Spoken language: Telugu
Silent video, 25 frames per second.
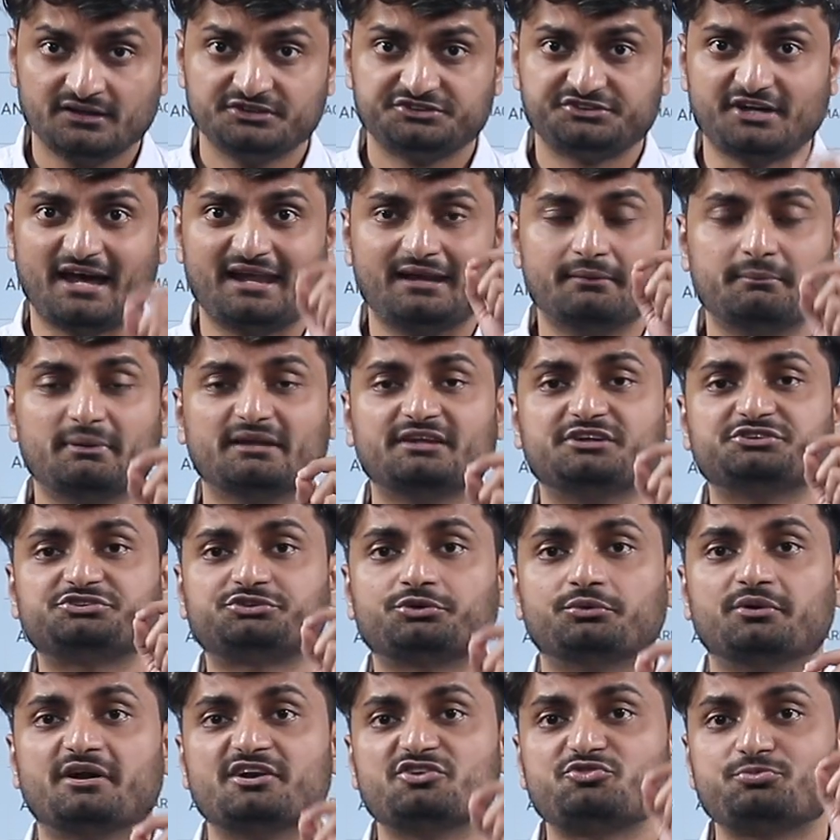చాలామంది
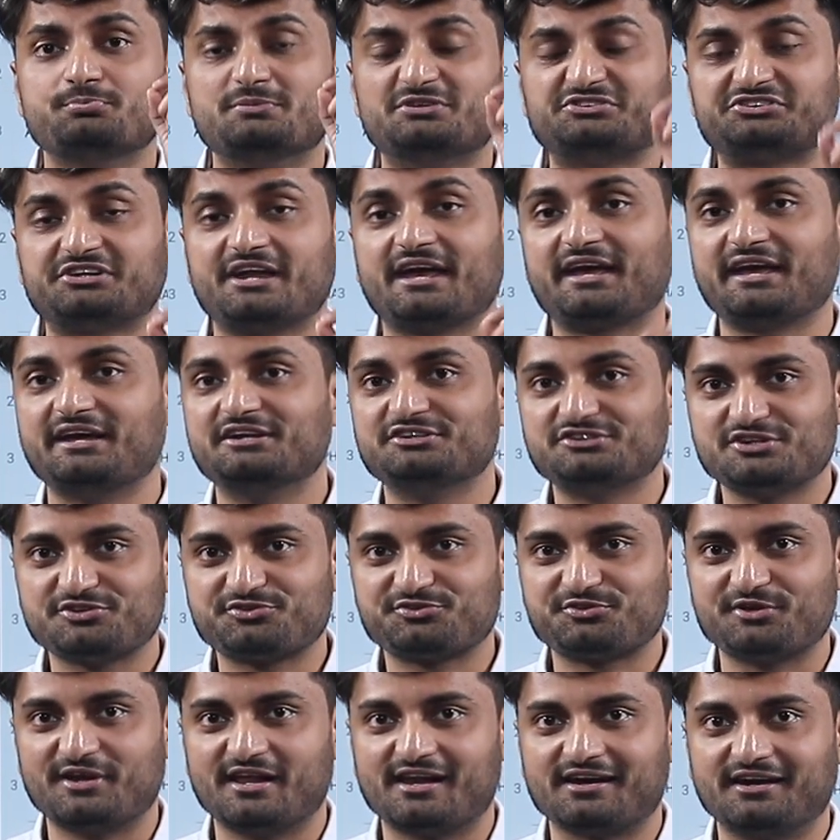స్టూడెంట్స్ మిస్టేక్ ఏం
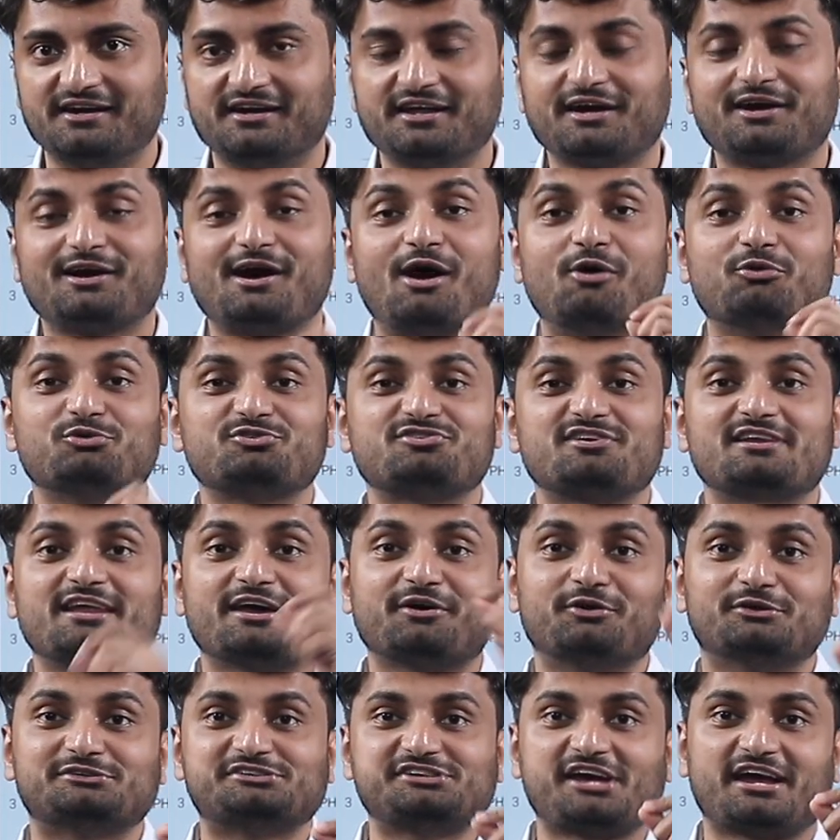చేస్తున్నారంటే
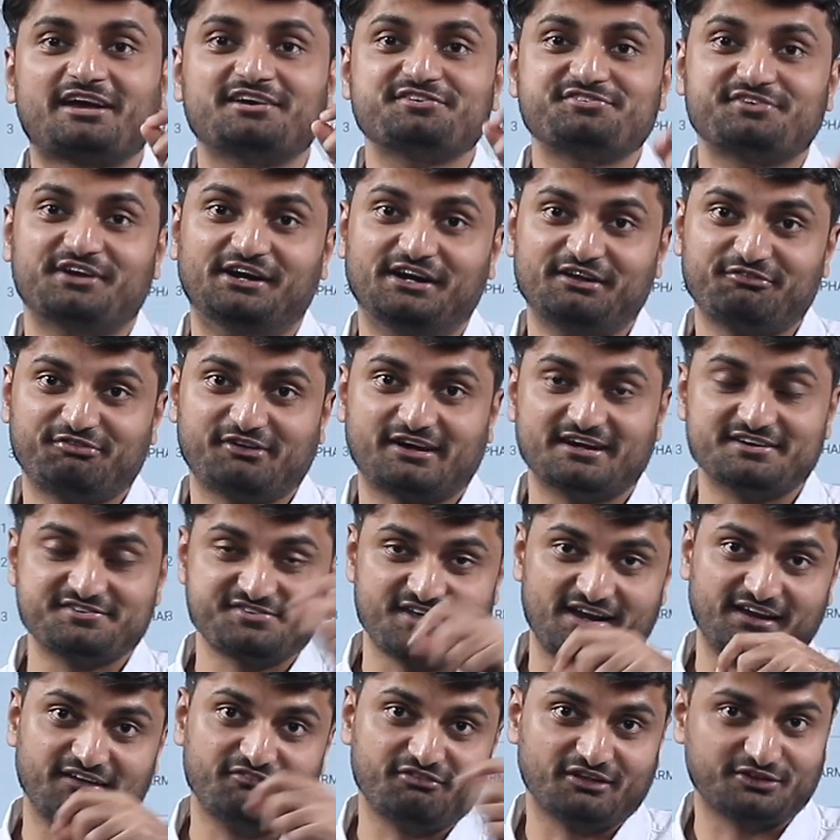కౌన్సిలింగ్ వచ్చాక సర్టిఫికేట్స్
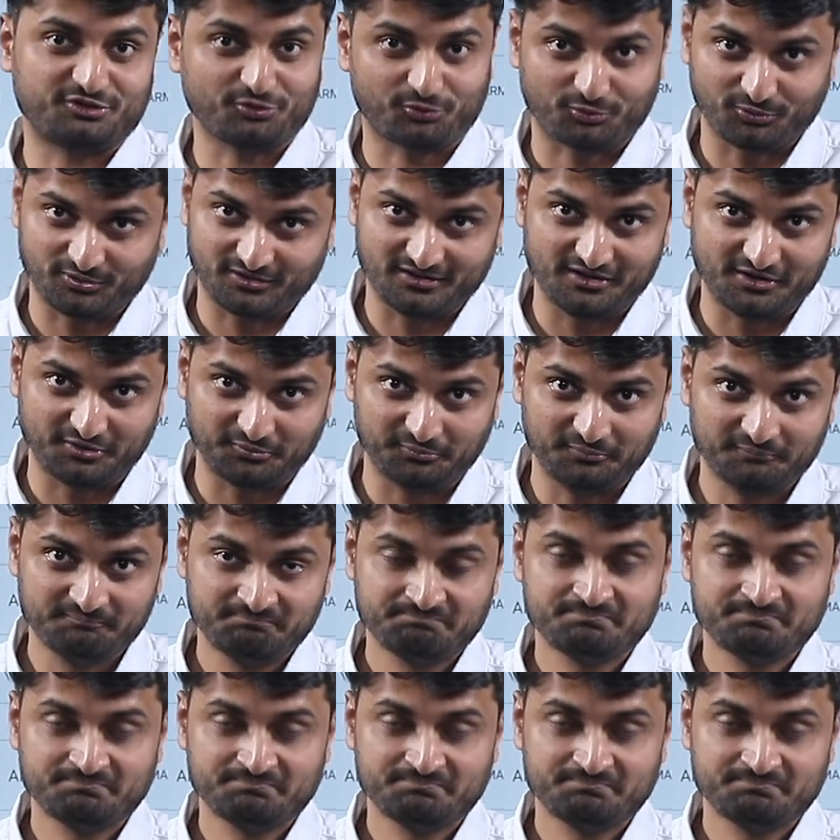అన్నీ వెతుక్కుంటున్నారు